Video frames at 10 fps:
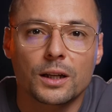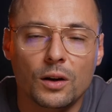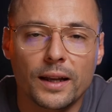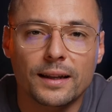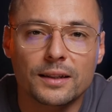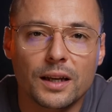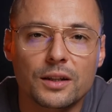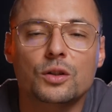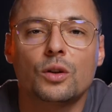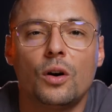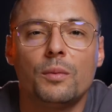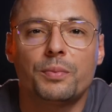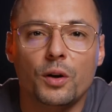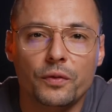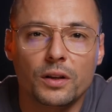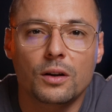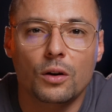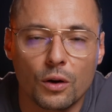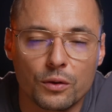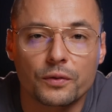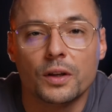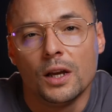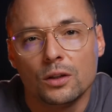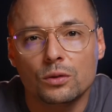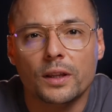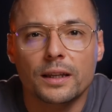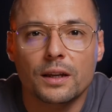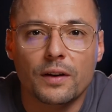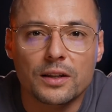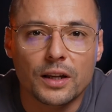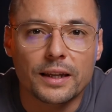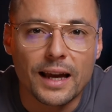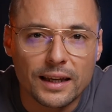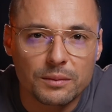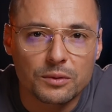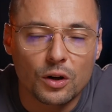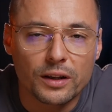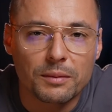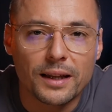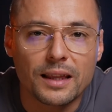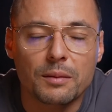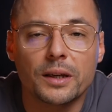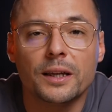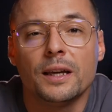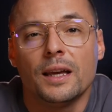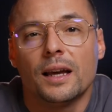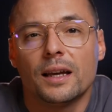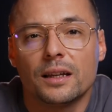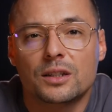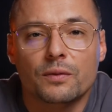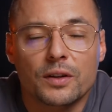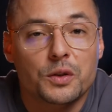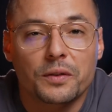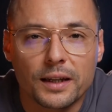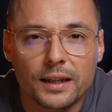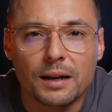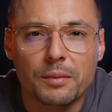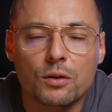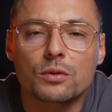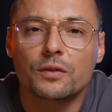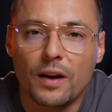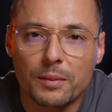Kolejna rzecz to profil kolorów. Tutaj nieważne jakim dronem latamy, czy właściwie jakie kamery używamy,